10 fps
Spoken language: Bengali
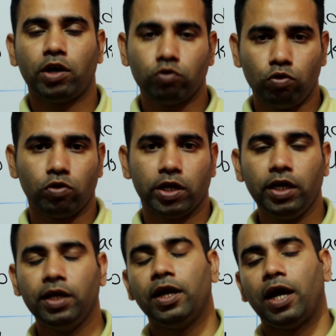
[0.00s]

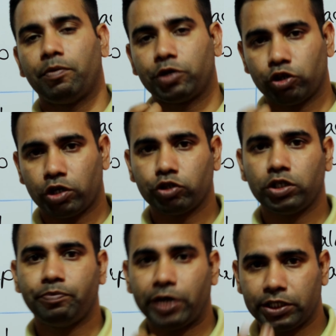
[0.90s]
ওয়ার্ডগুলোকে আমরা
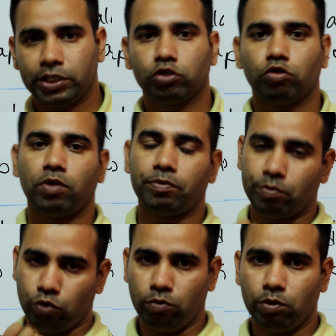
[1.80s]
সরাসরি প্র্যাকটিস করব
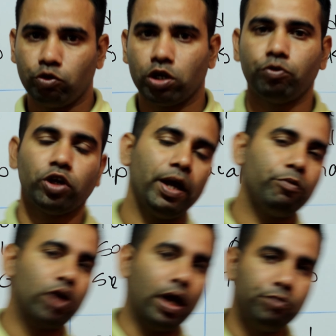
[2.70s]
আমরা বলবো মুখে মুখে
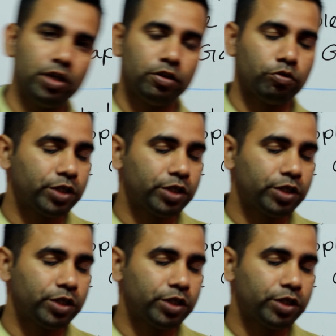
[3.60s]
এবং আমি